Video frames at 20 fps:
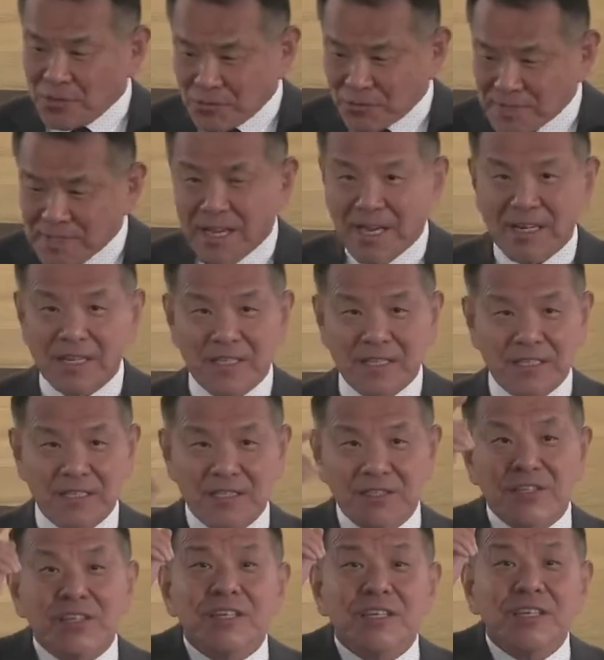路撒冷
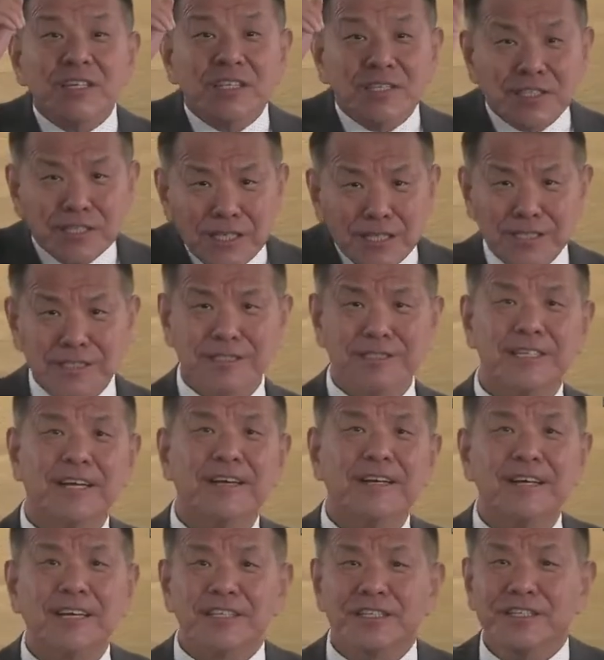是圣
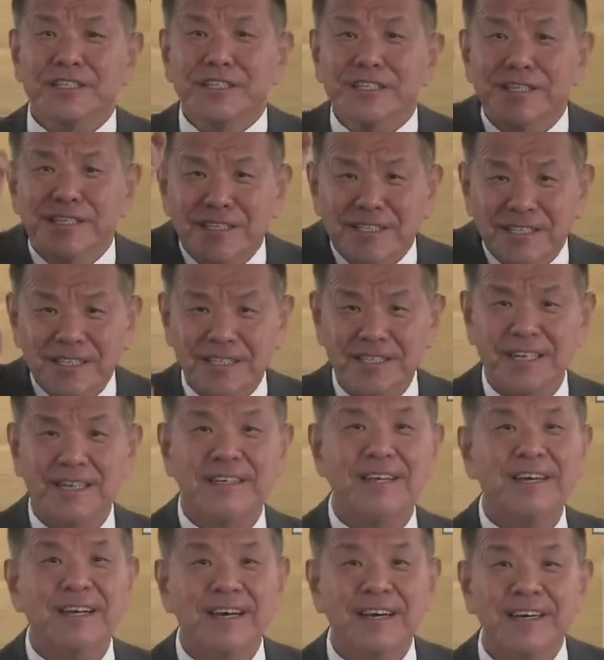城啊，是你的
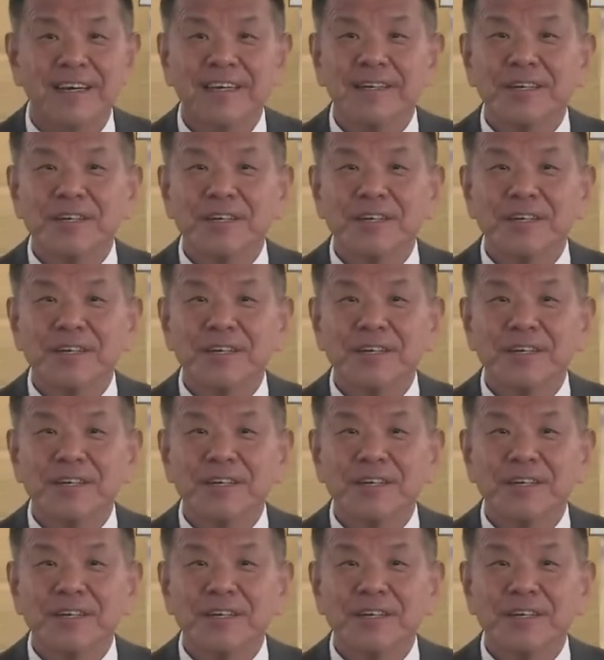城啊，